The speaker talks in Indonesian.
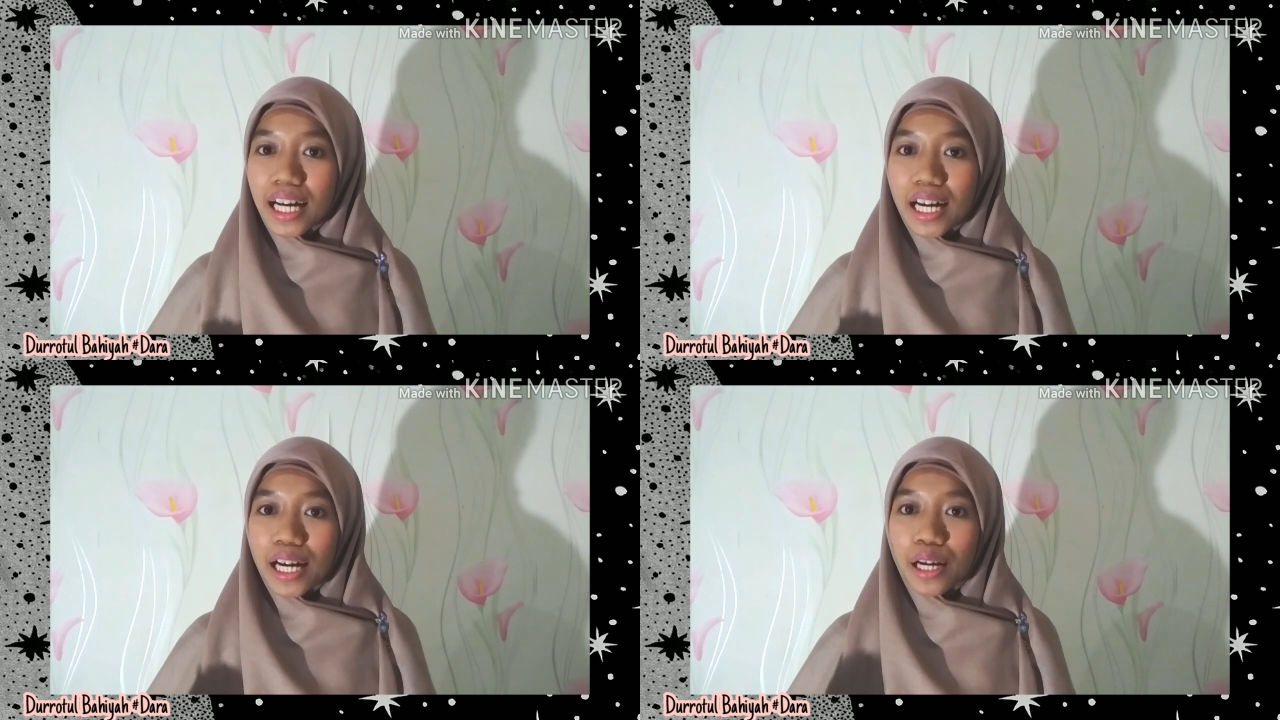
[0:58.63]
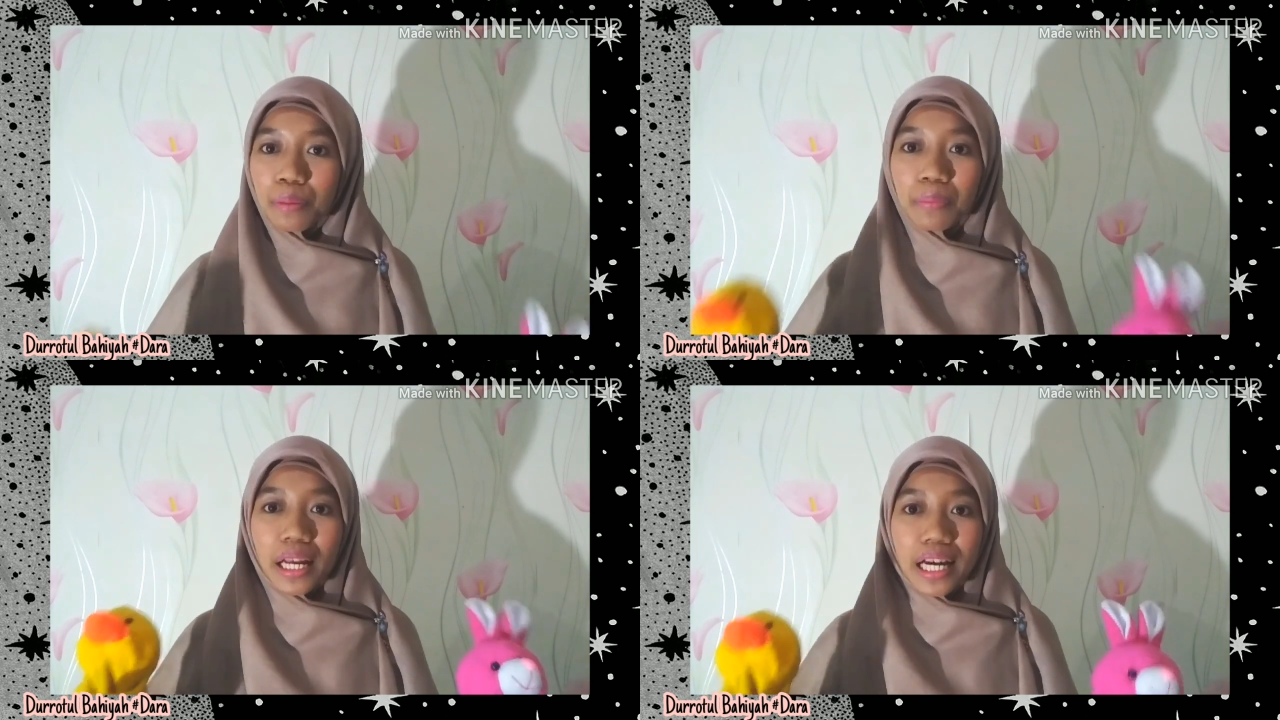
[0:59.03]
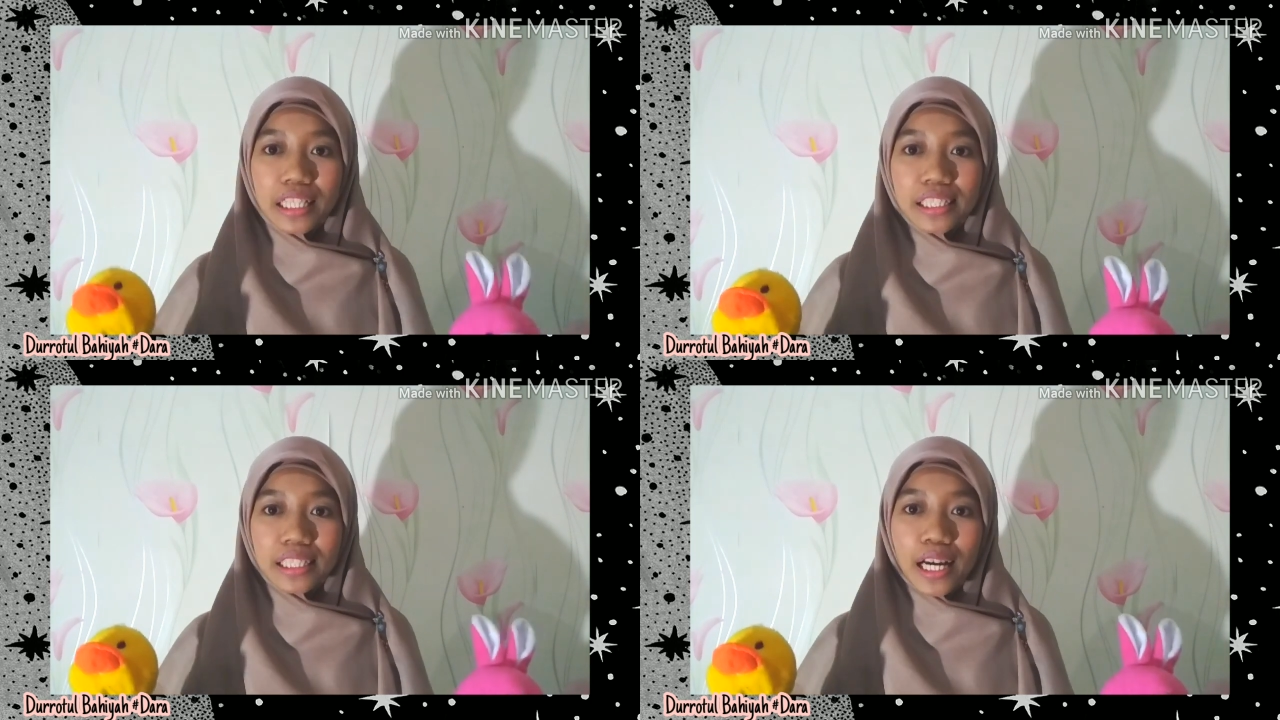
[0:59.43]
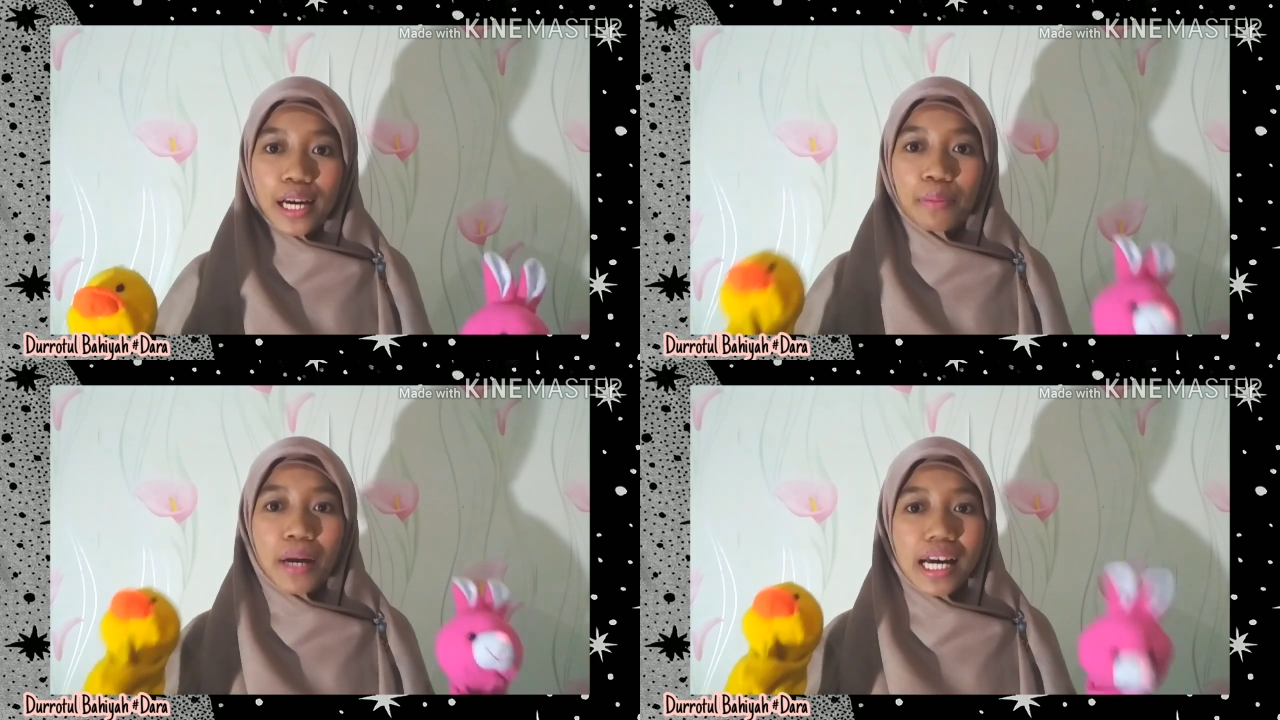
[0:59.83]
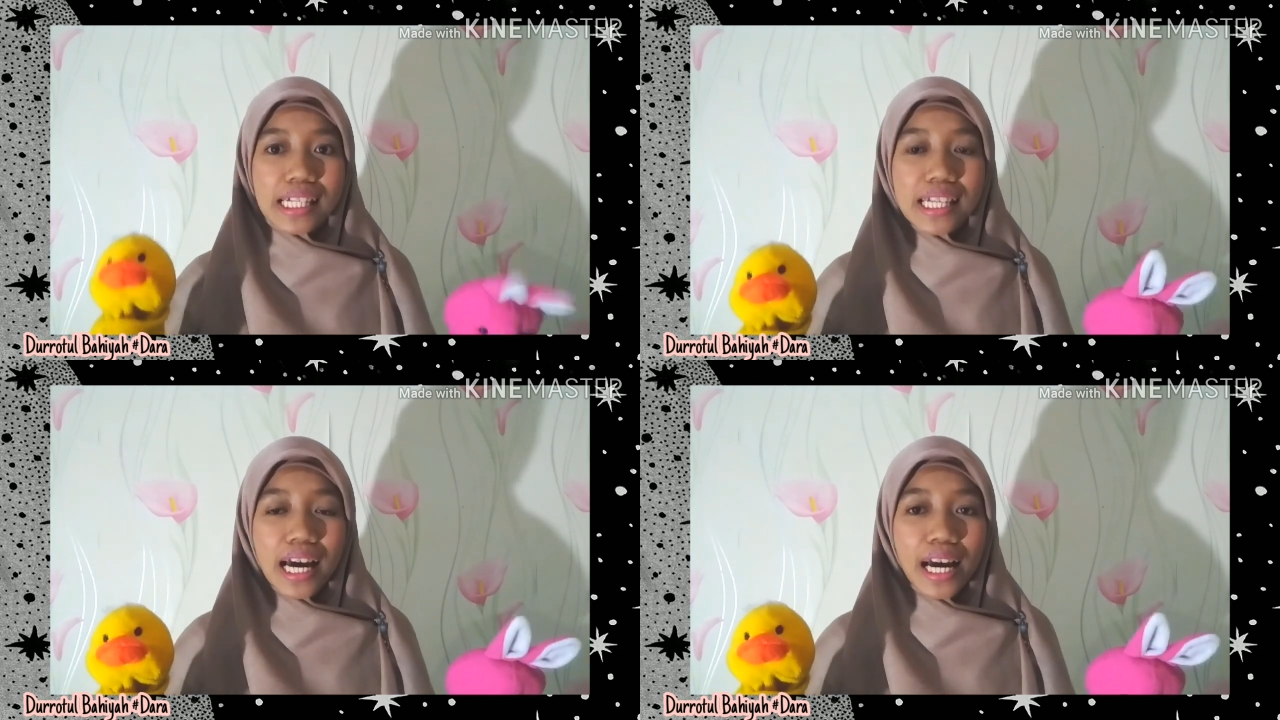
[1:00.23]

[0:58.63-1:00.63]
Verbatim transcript: akan belajar bahasa